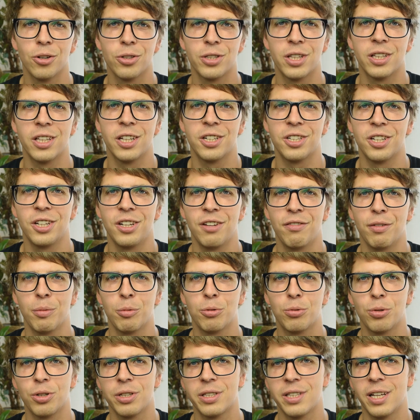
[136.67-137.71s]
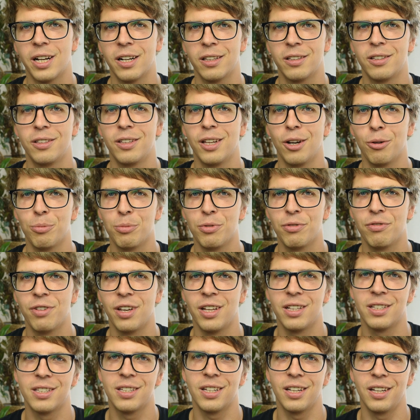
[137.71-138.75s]
Ostatecznie nie wiem, który start dał mi
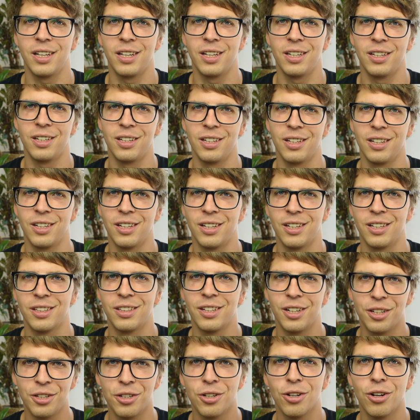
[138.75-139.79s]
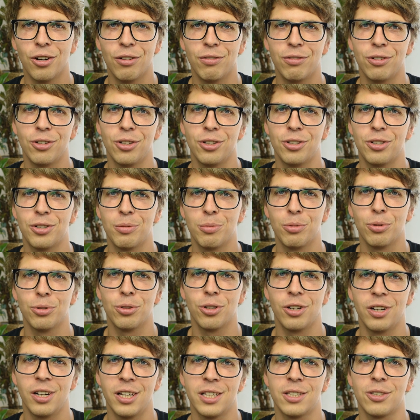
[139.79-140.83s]
więcej treningowo, czy było
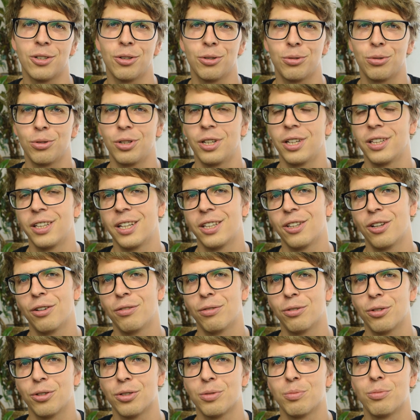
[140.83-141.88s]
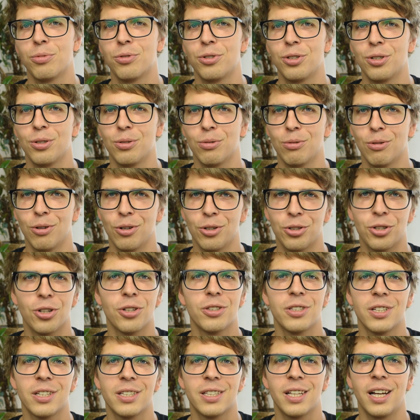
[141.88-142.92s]
to Lecko, które na nowo rozbudziło
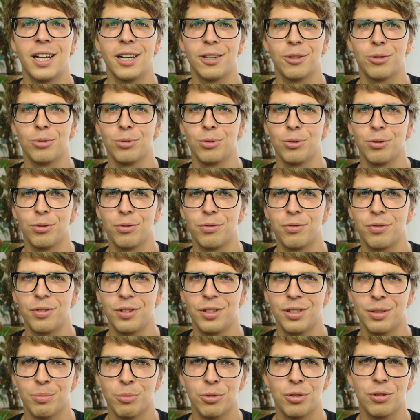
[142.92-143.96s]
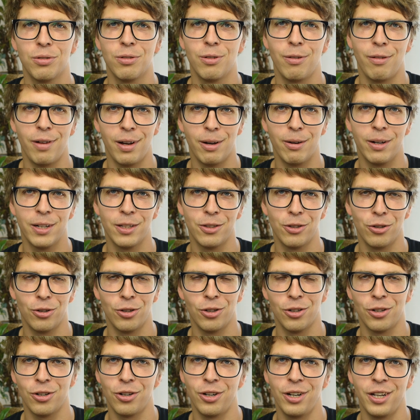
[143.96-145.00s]
rządzę startów i zmotywowała
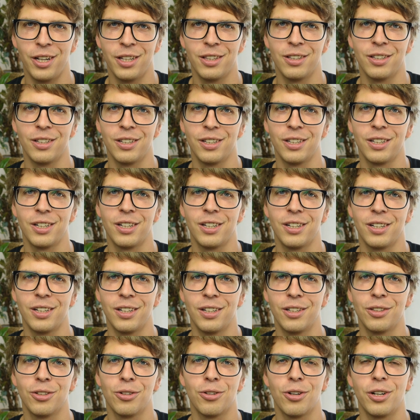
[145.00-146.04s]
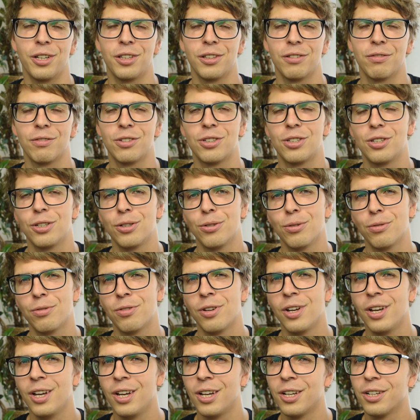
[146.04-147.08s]
do kolejnych, do kolejnych wyścigów wyścigów,
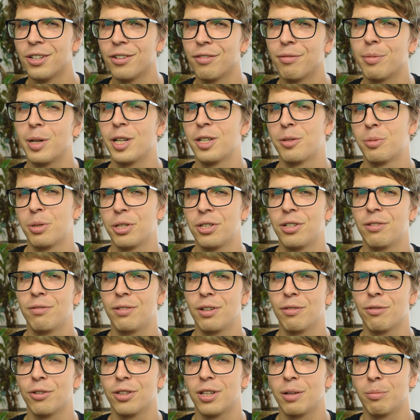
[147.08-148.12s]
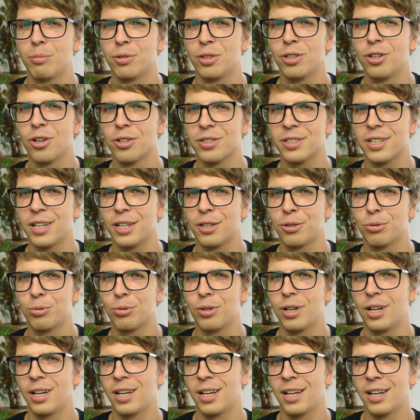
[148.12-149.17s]
czy wręcz przeciwnie woda bydgoska,
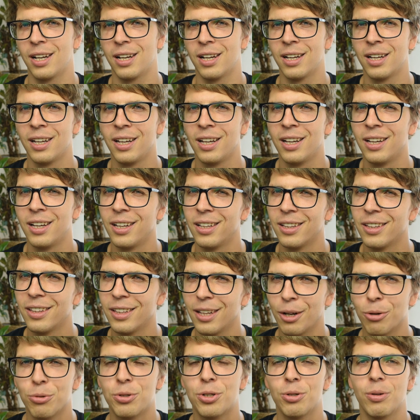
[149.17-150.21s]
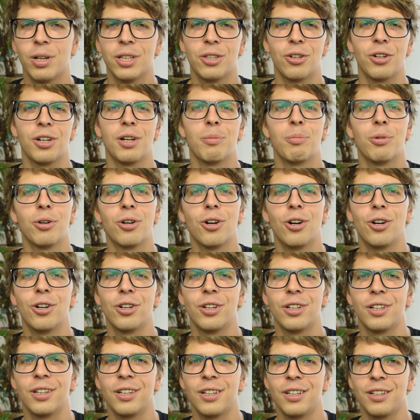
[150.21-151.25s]
która nauczyła trochę
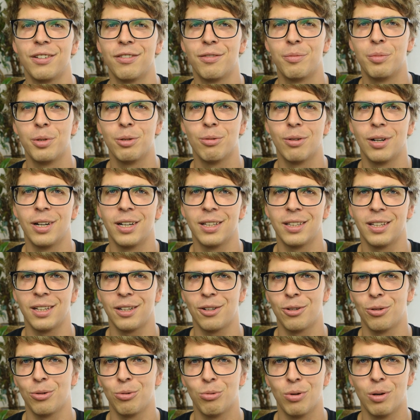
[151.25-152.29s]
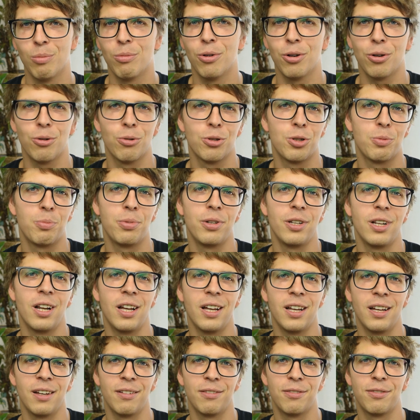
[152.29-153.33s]
pokory i wbiła taką głęboką
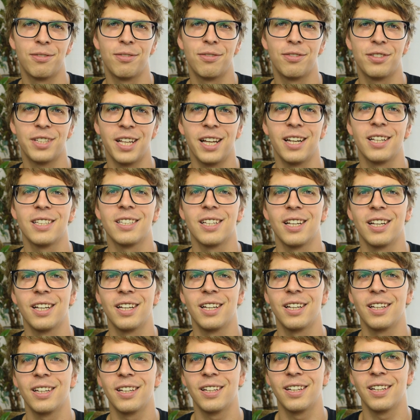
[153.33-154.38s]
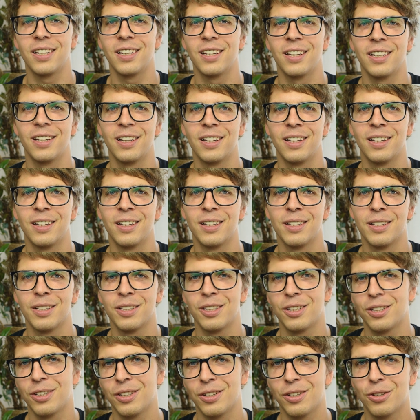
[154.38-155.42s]
szpilę w serce, e,
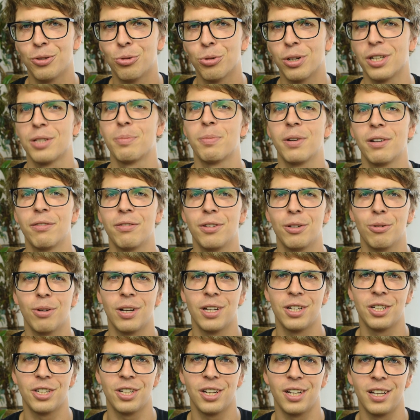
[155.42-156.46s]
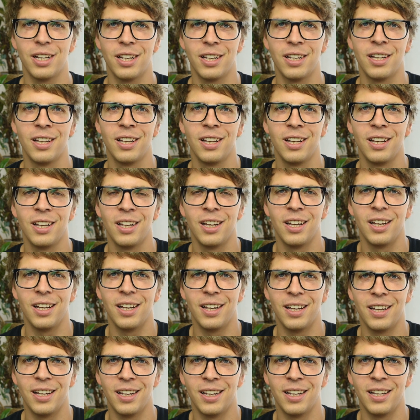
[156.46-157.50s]
która sprawiła, że
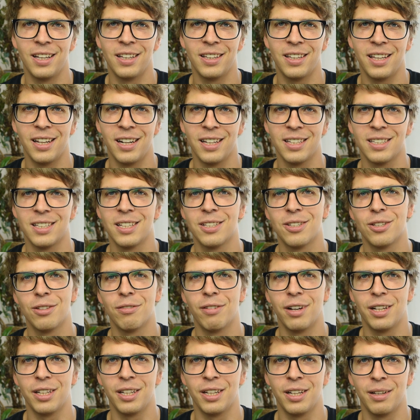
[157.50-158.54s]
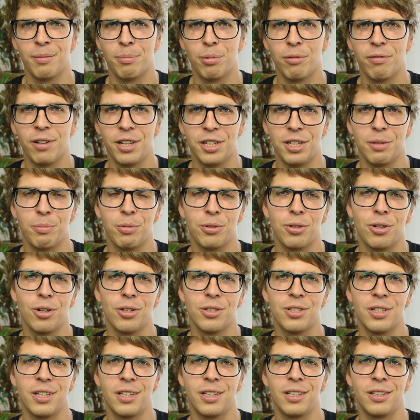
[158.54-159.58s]
E, teraz zdecydowanie poważnie
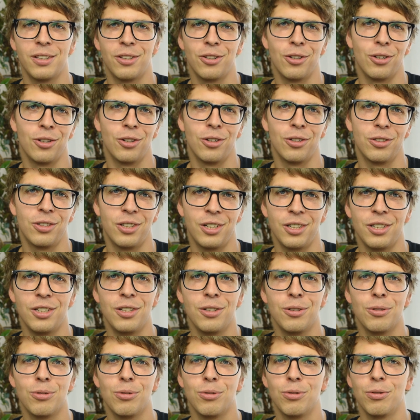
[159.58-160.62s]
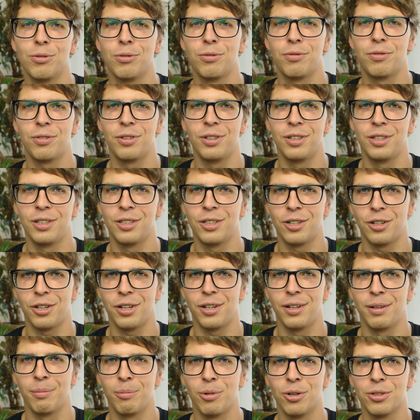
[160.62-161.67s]
podchodzę do treningów i
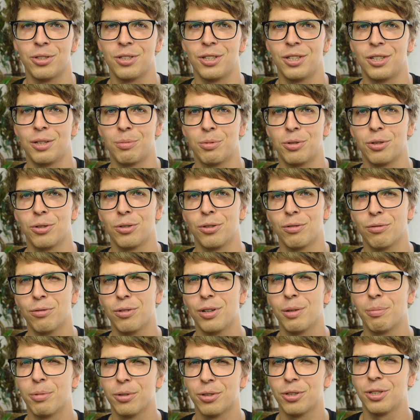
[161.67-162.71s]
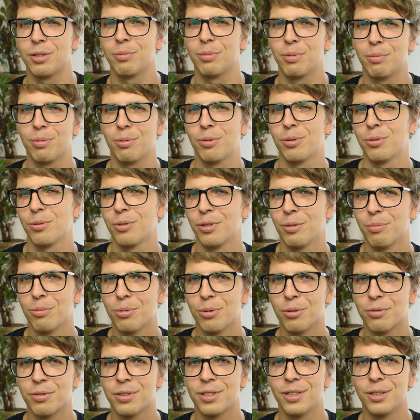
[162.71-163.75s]
trochę mocniej się przygotowuję po to, żeby po prostu nie
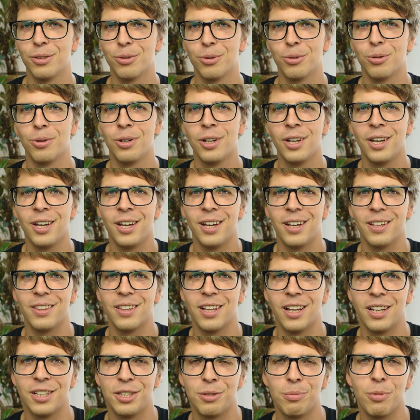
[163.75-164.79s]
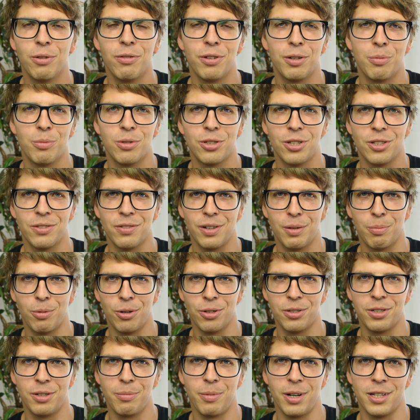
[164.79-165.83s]
było wstydu na zimowych Mistrzostwach
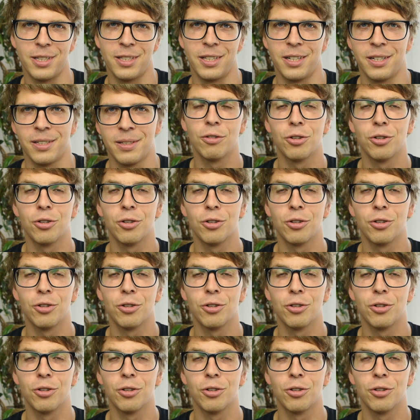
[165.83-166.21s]
Polski Masters.